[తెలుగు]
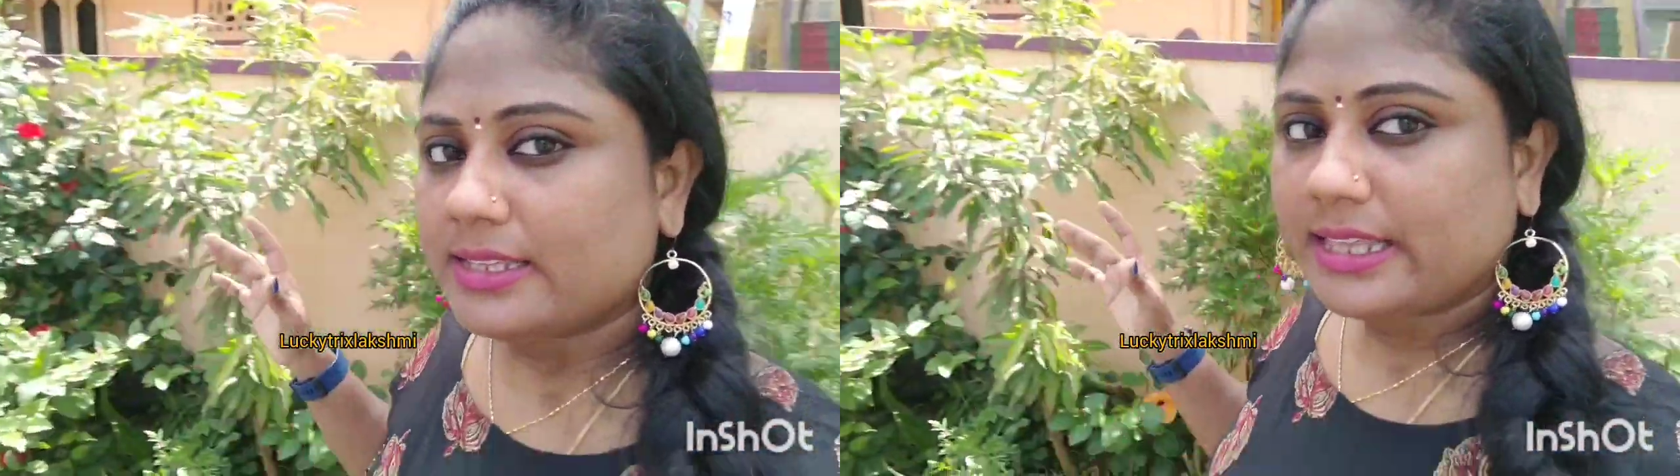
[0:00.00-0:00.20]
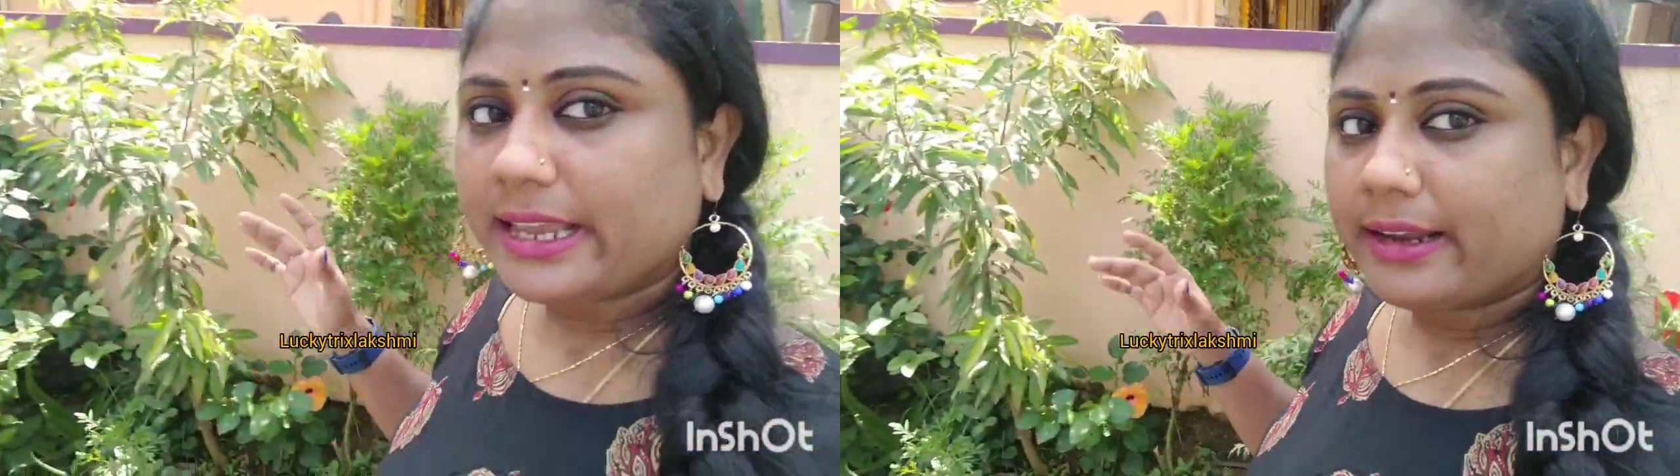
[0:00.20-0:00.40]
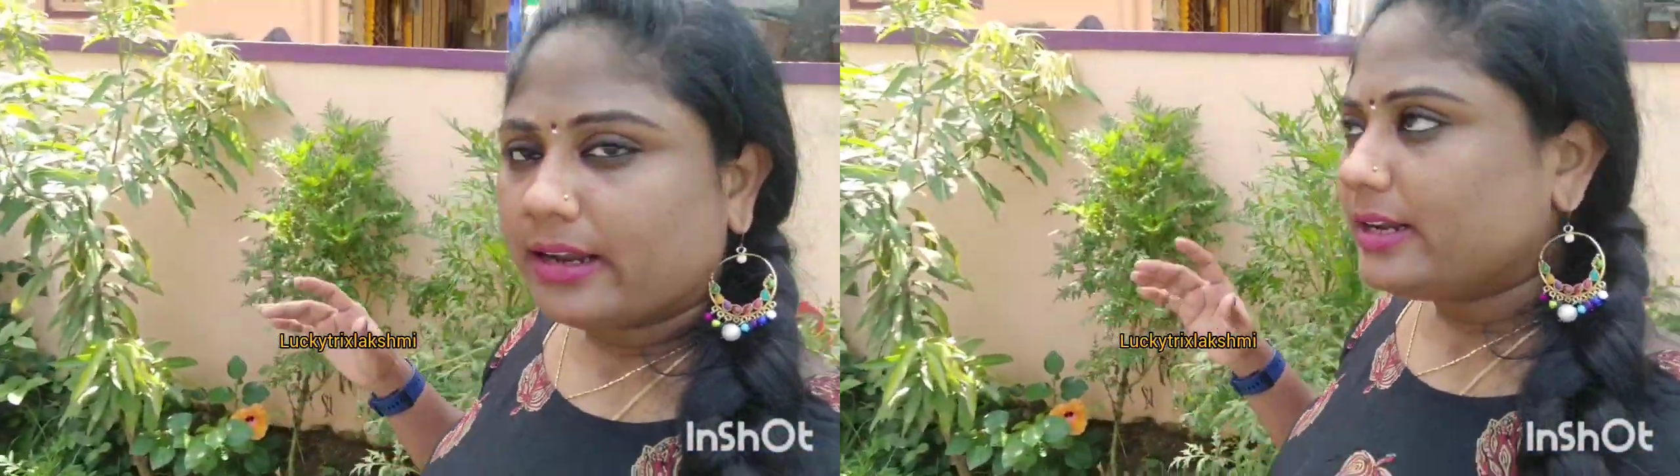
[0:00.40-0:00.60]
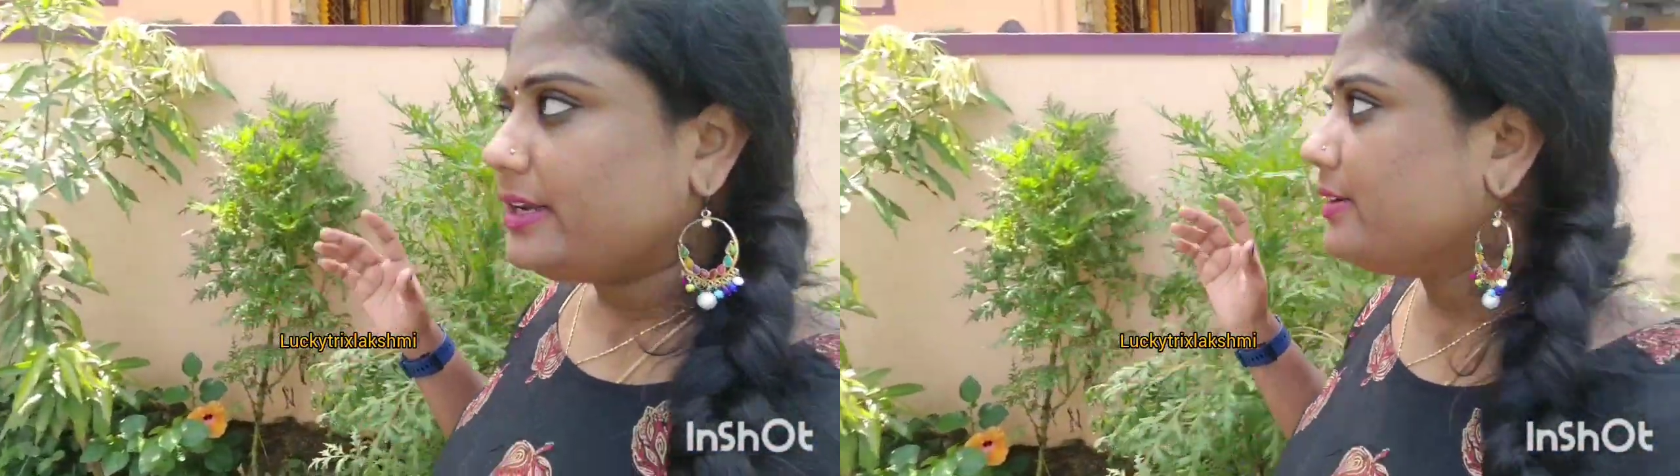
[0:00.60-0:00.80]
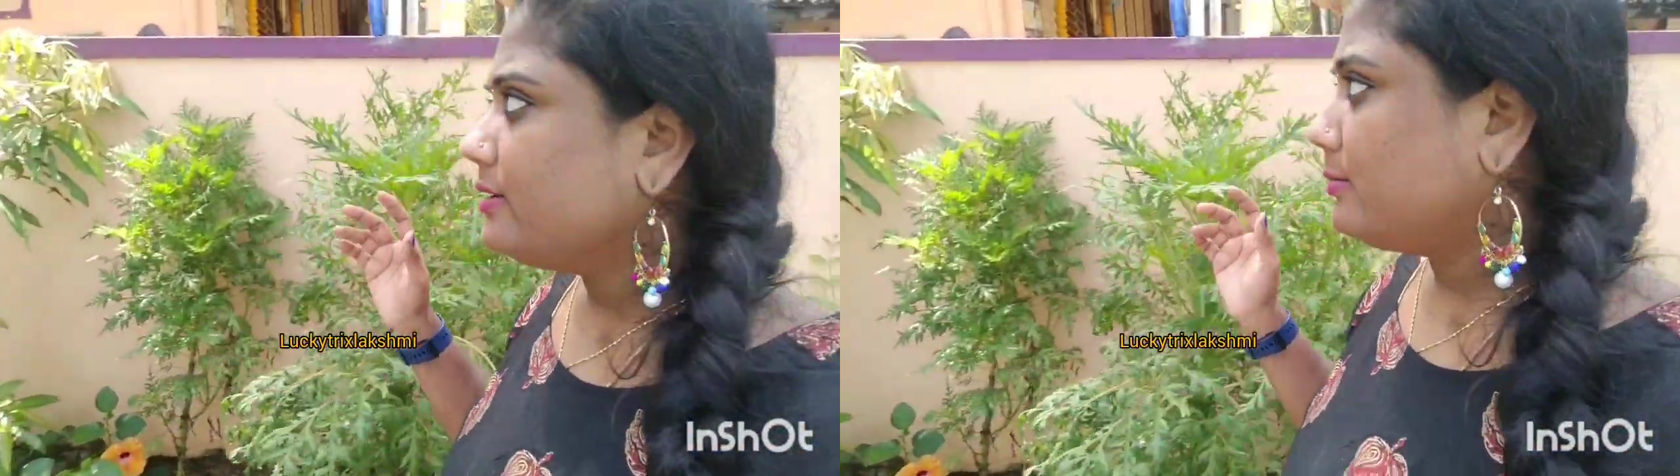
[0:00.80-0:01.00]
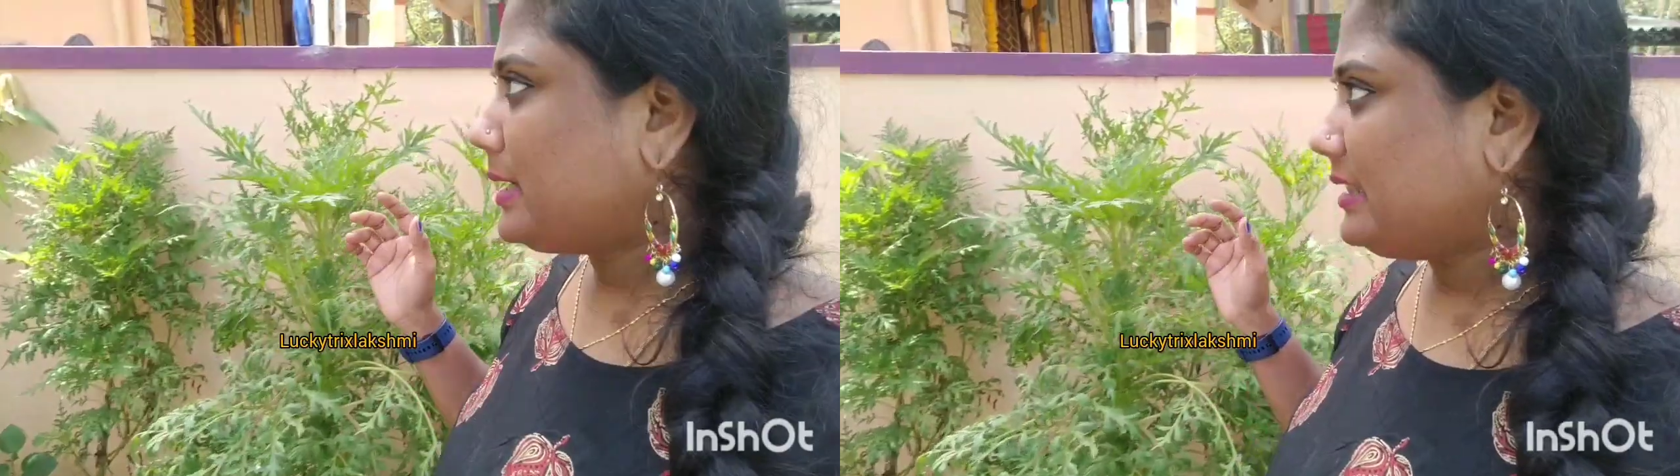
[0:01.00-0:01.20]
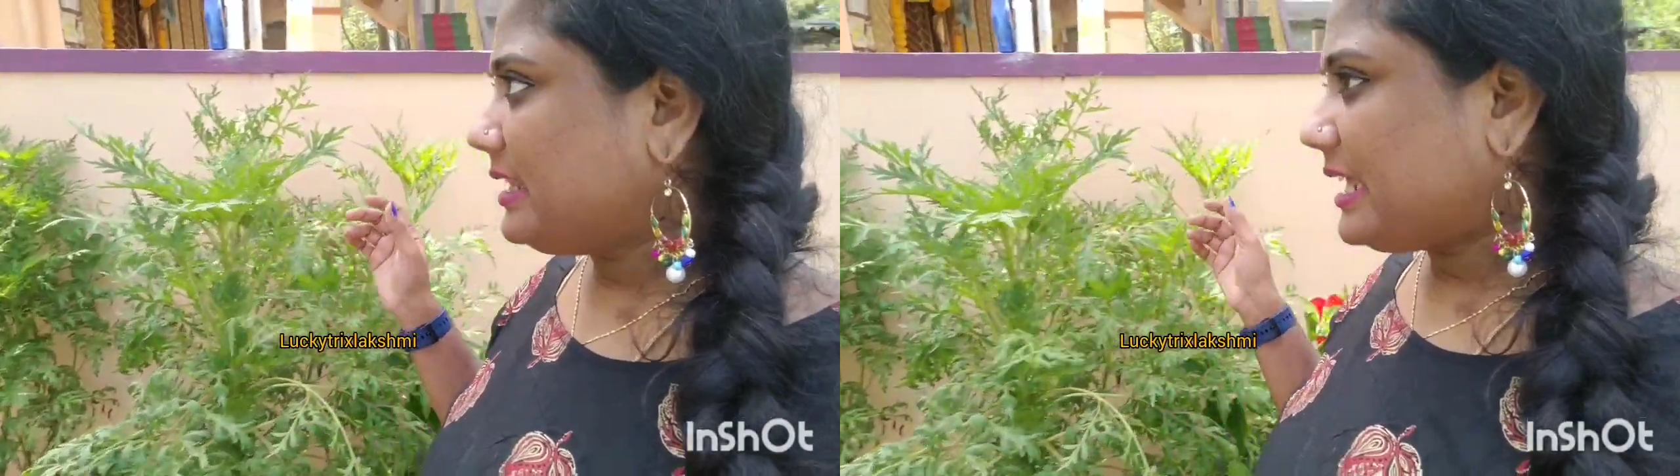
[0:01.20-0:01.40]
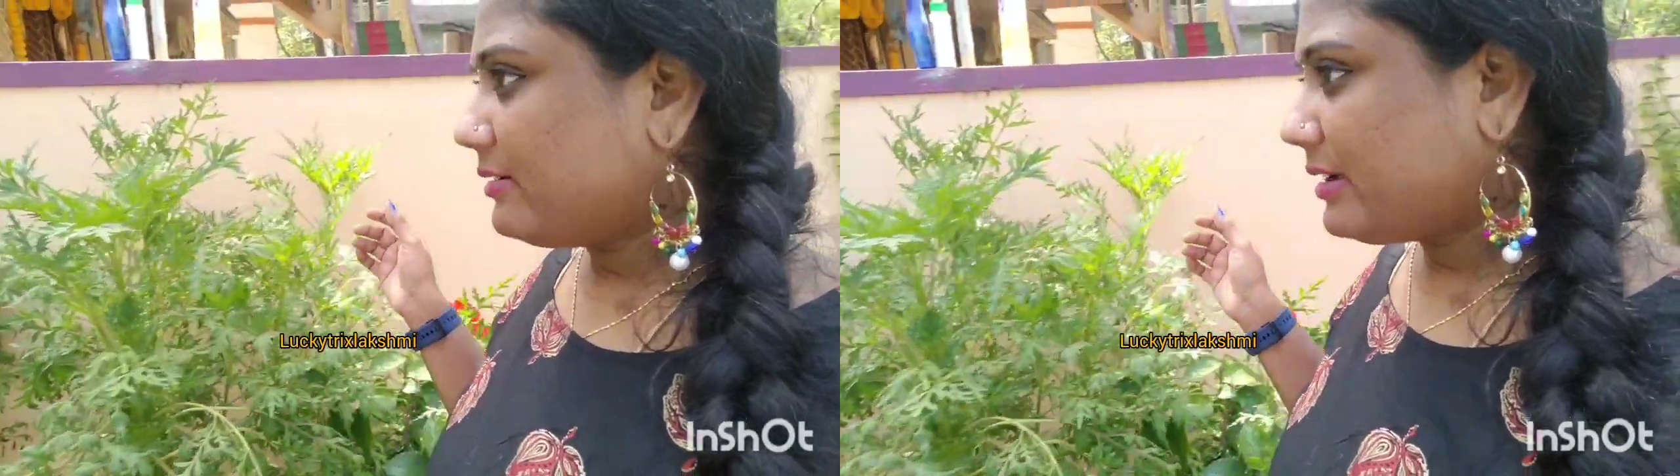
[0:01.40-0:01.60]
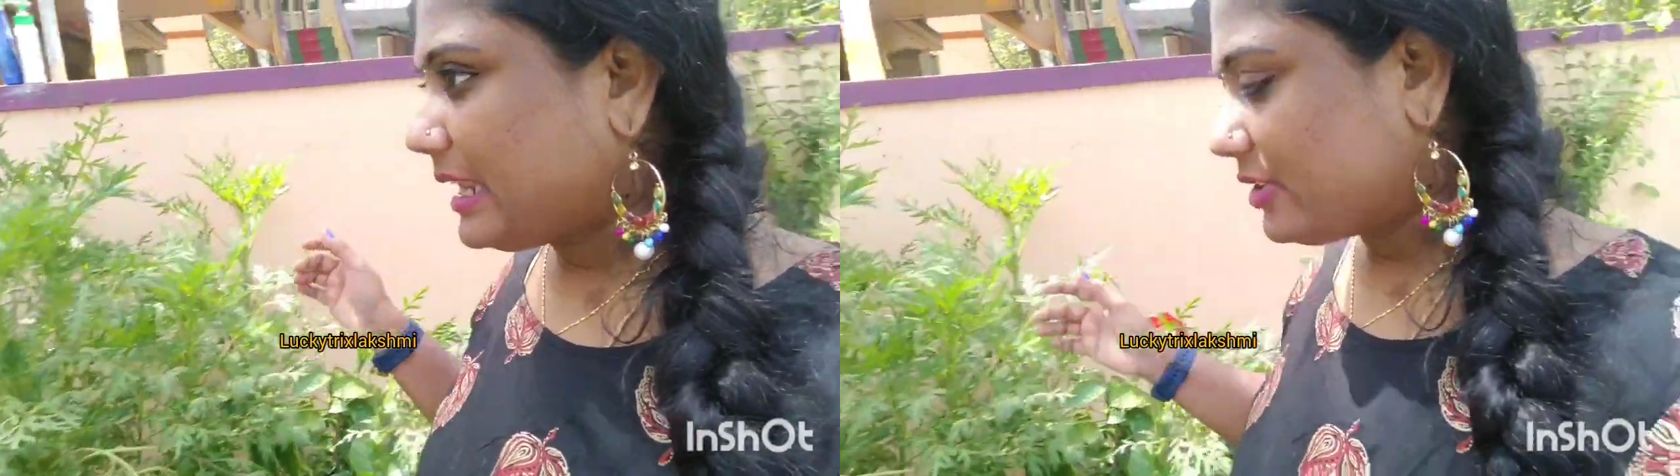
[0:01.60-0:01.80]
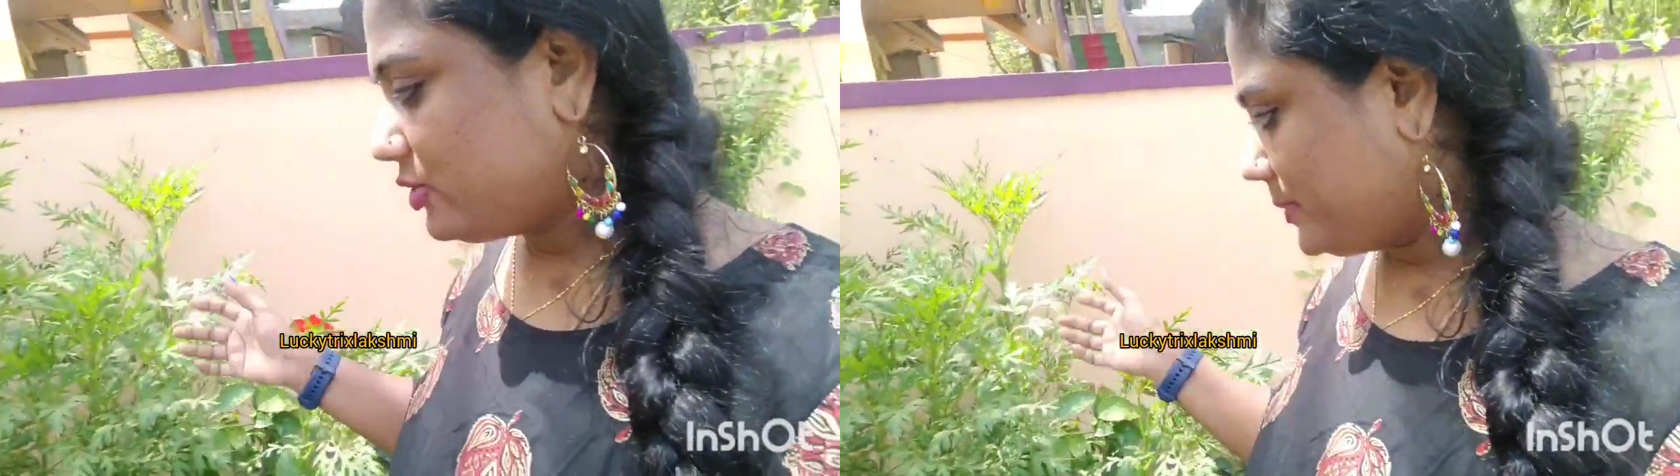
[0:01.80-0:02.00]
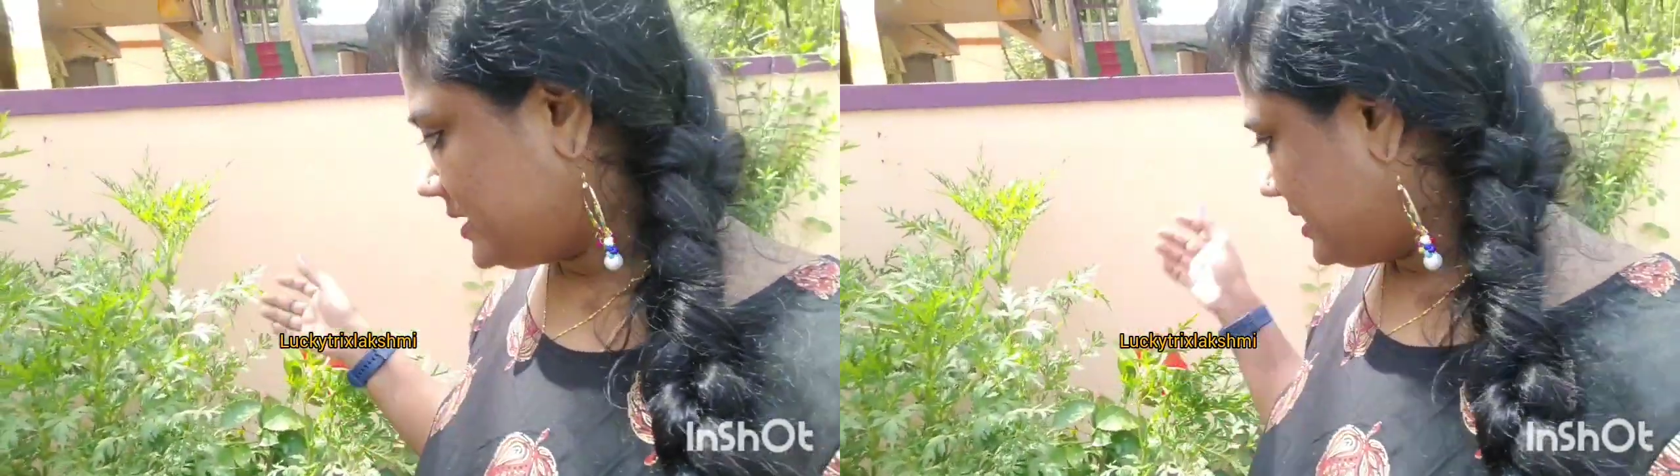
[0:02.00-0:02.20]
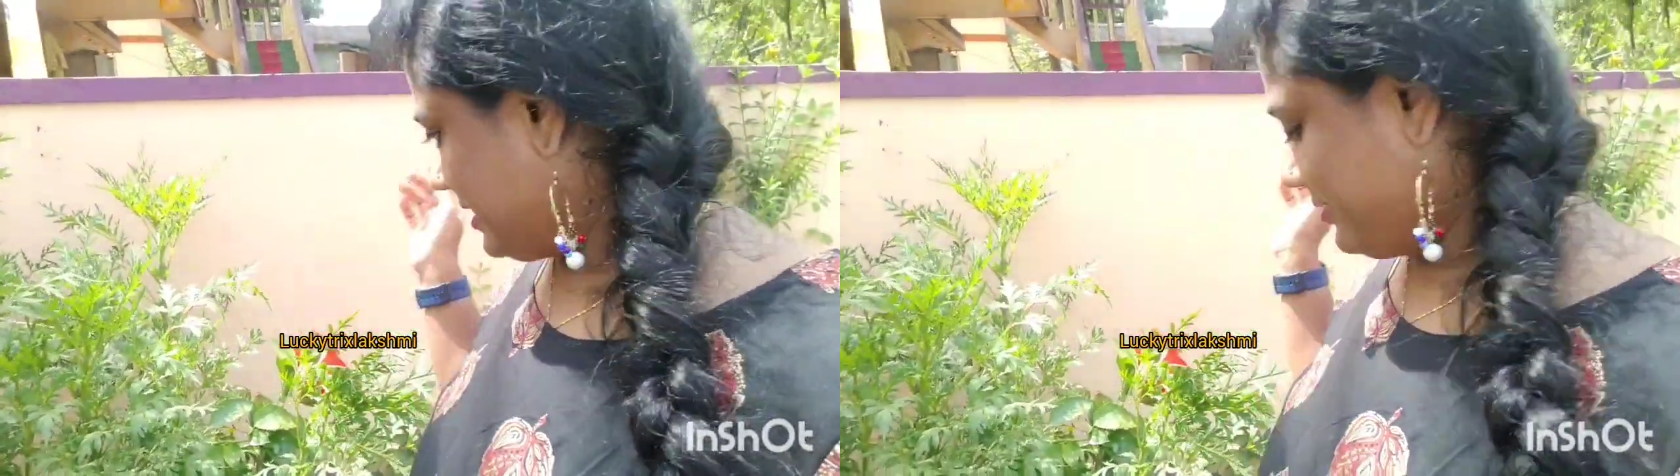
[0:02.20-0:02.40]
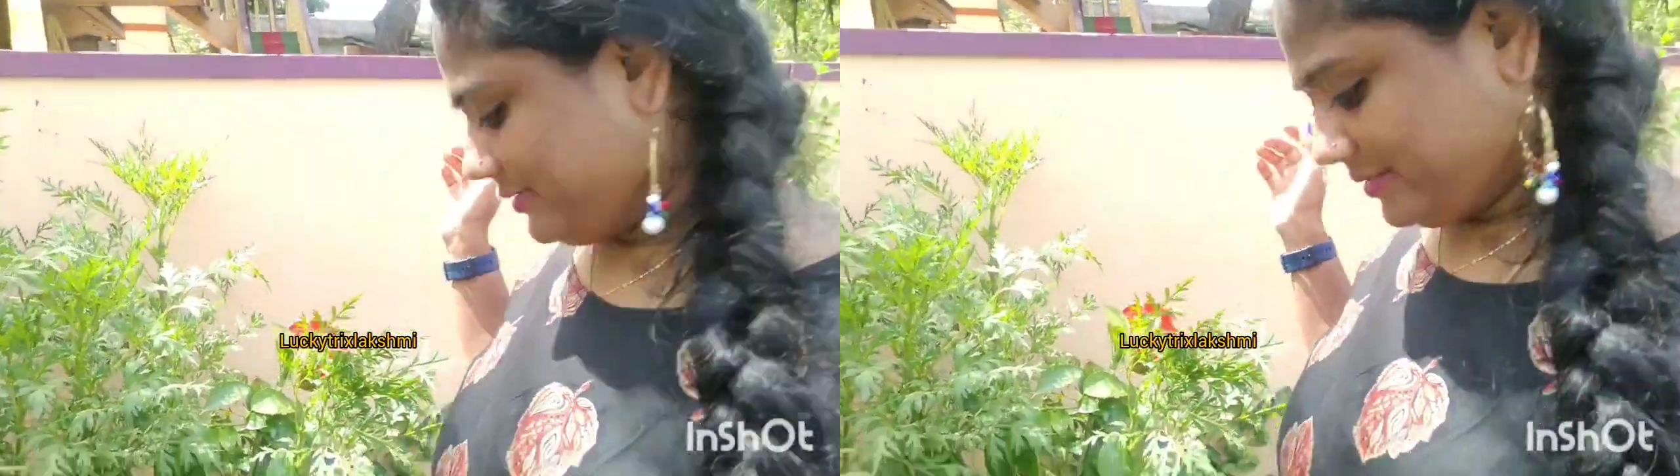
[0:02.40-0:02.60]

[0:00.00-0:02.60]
సెకండ్ మందారం కలర్ చూపిస్తాను